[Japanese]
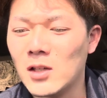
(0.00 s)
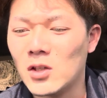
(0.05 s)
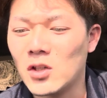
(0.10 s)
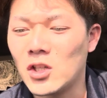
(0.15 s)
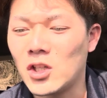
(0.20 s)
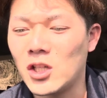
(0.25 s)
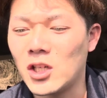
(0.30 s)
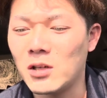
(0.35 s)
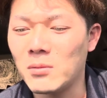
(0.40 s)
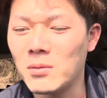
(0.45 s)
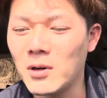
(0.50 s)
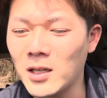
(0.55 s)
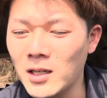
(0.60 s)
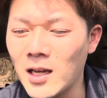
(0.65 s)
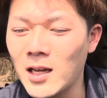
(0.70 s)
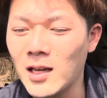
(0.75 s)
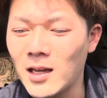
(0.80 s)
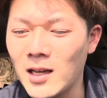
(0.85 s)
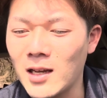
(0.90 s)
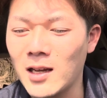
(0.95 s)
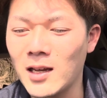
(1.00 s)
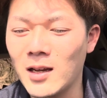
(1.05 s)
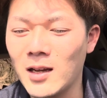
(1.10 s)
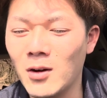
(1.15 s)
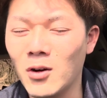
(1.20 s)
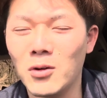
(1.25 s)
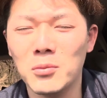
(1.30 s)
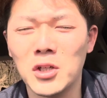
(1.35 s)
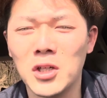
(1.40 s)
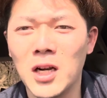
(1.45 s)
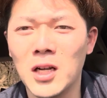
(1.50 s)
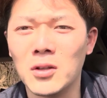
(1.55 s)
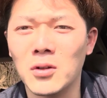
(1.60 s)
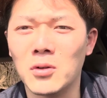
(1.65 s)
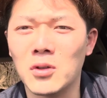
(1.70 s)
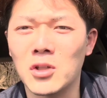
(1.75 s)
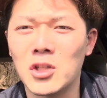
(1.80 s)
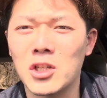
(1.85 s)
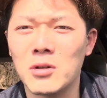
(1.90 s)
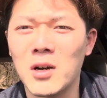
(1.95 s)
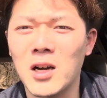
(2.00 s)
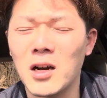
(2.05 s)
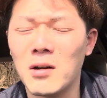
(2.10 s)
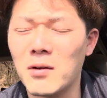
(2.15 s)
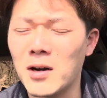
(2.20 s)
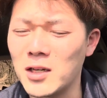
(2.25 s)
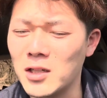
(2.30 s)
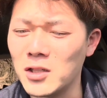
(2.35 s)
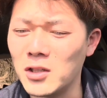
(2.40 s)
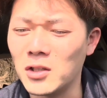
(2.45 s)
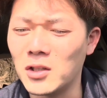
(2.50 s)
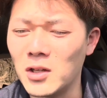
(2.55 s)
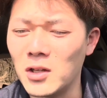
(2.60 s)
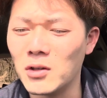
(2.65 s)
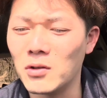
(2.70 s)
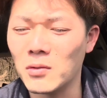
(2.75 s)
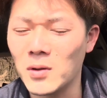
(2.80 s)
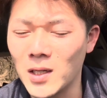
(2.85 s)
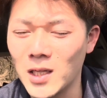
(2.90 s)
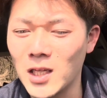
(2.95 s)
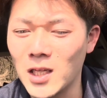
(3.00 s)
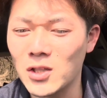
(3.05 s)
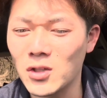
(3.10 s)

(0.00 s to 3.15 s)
芝ね、えー、ホームグラウンドの芝が悪いっていうのはね、